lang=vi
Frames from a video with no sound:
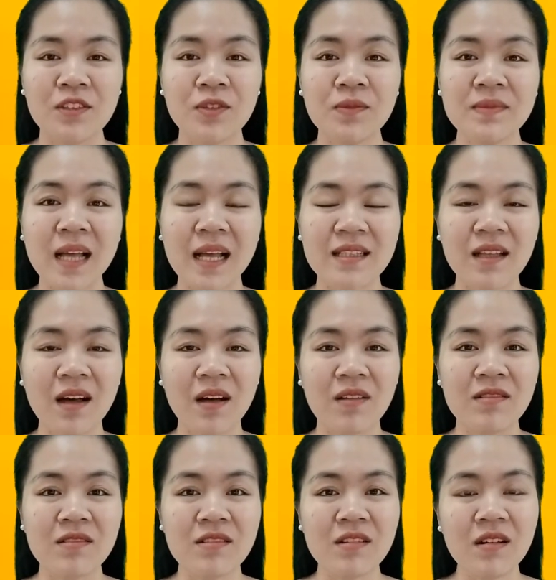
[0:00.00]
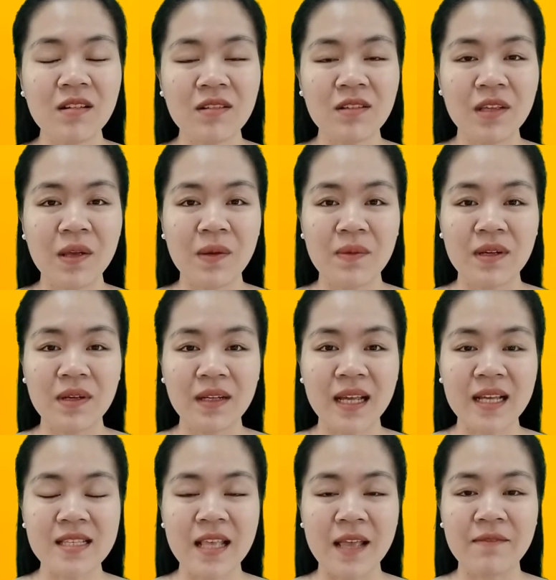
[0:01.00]
Chúng ta thử rất nhiều những
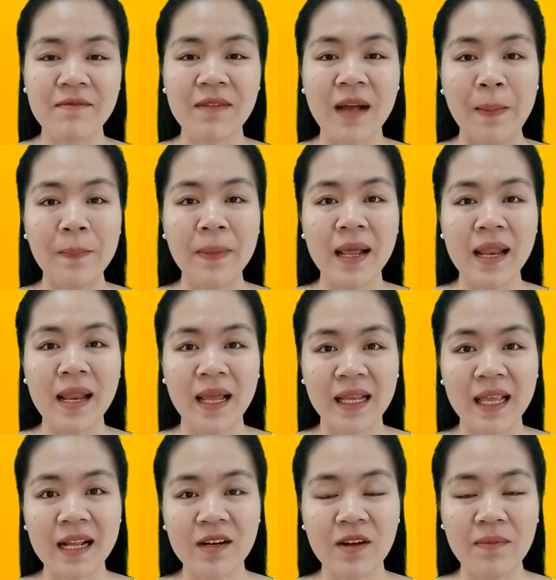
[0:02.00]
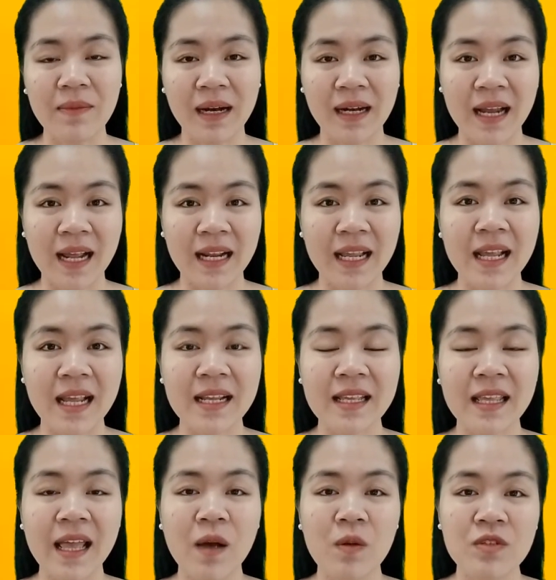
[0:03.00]
cái sản phẩm hay là các loại mặt nạ khác
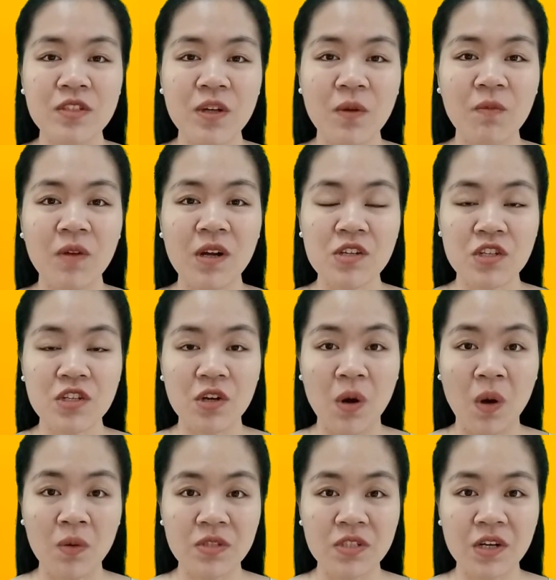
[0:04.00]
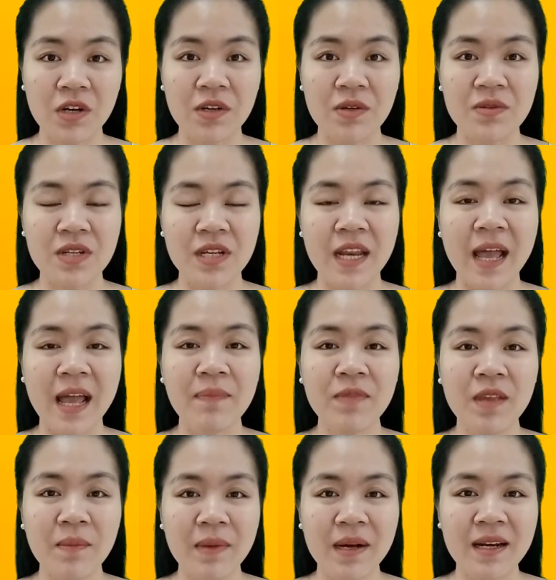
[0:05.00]
nhau trong quá trình hỗ trợ điều trị nám
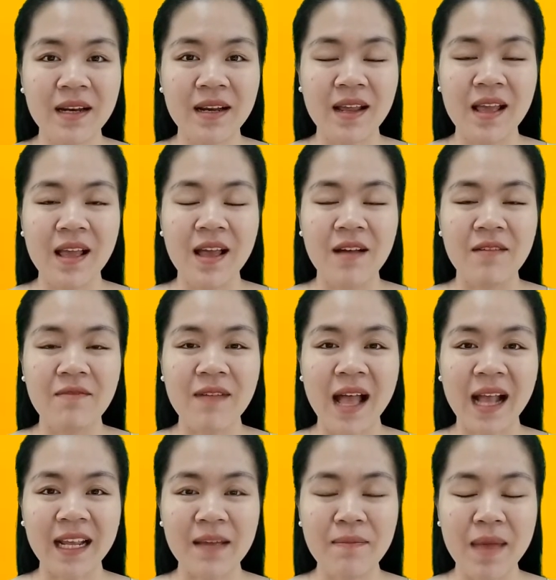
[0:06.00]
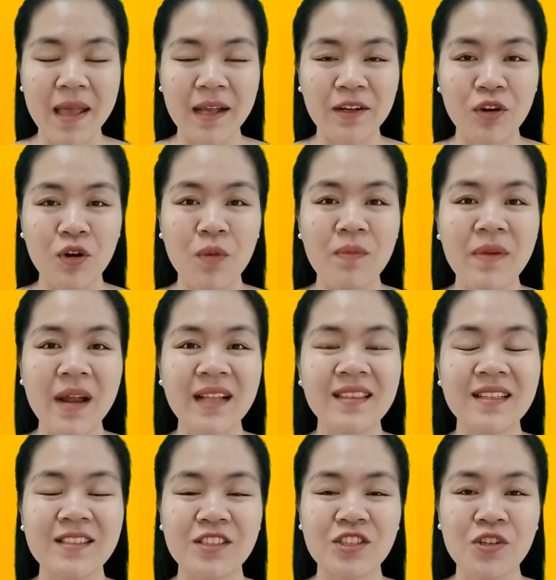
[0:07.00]
cho mình. Và các bạn cũng đã
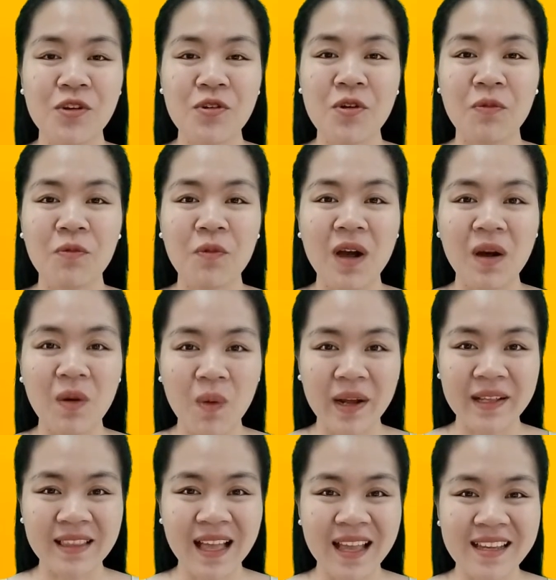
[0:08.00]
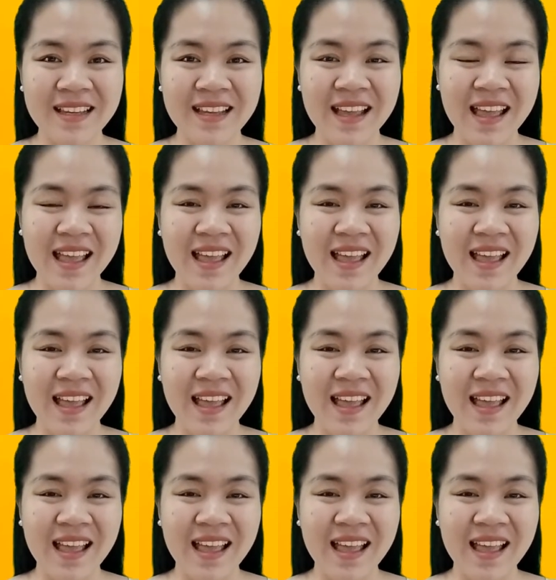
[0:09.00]
từng sử dụng qua khoai tây.